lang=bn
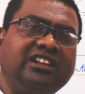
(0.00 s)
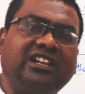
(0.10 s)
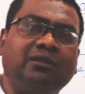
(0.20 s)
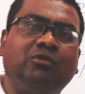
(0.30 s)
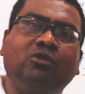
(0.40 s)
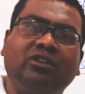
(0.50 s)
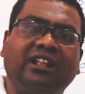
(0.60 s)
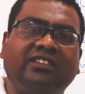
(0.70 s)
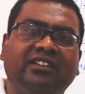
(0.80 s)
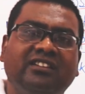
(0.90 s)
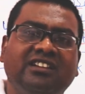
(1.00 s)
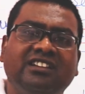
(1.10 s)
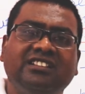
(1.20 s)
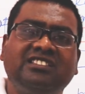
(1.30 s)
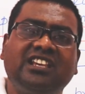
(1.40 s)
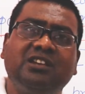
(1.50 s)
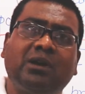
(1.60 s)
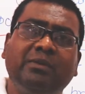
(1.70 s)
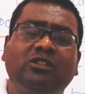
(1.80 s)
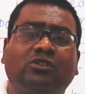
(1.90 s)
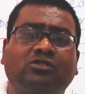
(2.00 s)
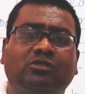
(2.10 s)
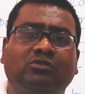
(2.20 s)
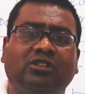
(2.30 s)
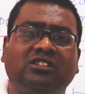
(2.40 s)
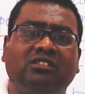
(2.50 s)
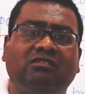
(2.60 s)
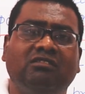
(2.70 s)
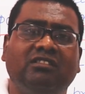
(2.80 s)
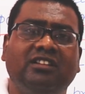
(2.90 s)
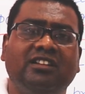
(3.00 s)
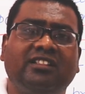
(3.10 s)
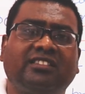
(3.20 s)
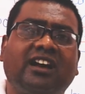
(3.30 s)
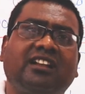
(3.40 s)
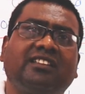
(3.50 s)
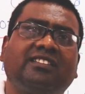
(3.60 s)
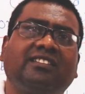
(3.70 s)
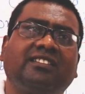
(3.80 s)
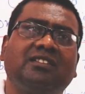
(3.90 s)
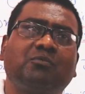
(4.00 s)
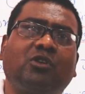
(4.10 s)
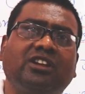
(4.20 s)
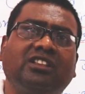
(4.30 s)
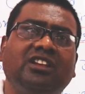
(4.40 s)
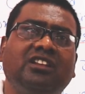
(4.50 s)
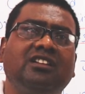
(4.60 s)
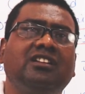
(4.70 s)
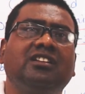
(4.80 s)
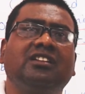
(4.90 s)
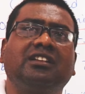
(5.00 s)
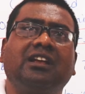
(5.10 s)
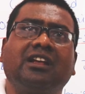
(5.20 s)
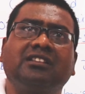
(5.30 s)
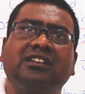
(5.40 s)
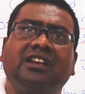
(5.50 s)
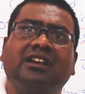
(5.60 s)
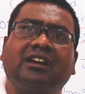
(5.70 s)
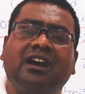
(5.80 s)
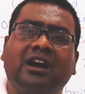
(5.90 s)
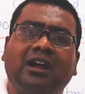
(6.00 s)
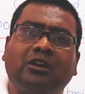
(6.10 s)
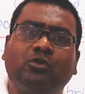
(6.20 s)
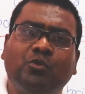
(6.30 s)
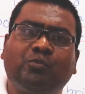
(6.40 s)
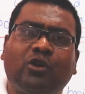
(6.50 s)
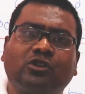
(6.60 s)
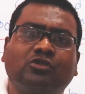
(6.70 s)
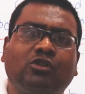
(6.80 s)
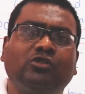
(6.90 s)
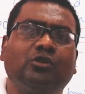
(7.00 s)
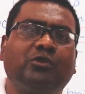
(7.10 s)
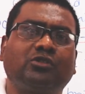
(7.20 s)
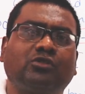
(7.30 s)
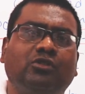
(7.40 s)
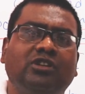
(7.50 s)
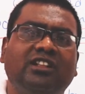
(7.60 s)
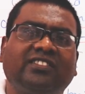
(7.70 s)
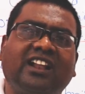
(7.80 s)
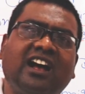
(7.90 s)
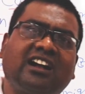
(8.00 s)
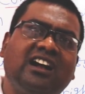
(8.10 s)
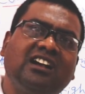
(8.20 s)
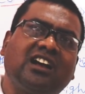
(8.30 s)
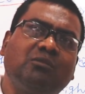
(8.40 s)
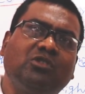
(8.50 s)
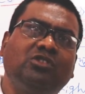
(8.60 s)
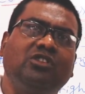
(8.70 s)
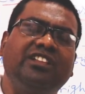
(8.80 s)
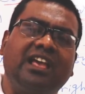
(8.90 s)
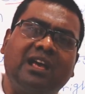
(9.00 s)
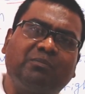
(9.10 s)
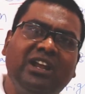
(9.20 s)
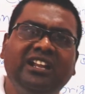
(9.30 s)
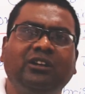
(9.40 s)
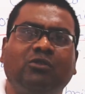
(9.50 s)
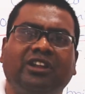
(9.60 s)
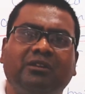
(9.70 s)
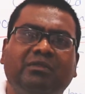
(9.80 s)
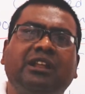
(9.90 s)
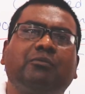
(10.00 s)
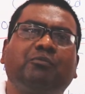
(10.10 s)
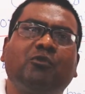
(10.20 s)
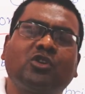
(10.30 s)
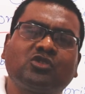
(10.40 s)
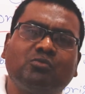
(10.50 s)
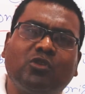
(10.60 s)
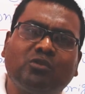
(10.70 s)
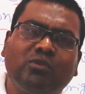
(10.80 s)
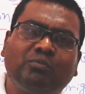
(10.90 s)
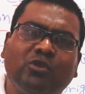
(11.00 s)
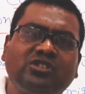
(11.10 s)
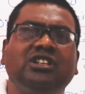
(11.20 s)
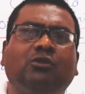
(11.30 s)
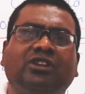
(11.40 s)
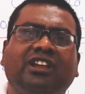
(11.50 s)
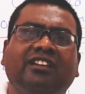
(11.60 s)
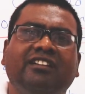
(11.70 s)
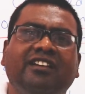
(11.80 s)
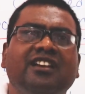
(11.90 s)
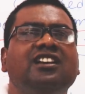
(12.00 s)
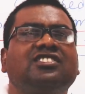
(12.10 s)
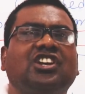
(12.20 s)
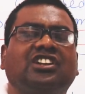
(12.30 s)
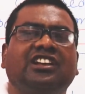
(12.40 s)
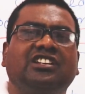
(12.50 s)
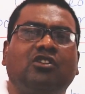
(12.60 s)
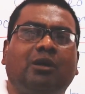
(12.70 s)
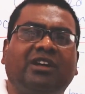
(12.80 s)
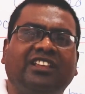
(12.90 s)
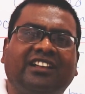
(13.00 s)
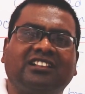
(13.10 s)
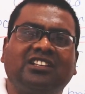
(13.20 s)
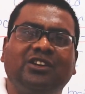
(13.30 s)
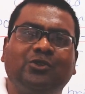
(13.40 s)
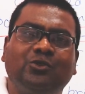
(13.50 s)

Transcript: তারিখে ভোর রাতে যেইভাবে দর্শন করেছিল তার প্রকৃতির যে রূপরস গন্ধপর্শ তার আকাঙ্ক্ষার মধ্য দিয়ে অ্যাপেলিং করে মানে মর্মপর্শী করিয়ে সেটাই যেন আমাদের কাছে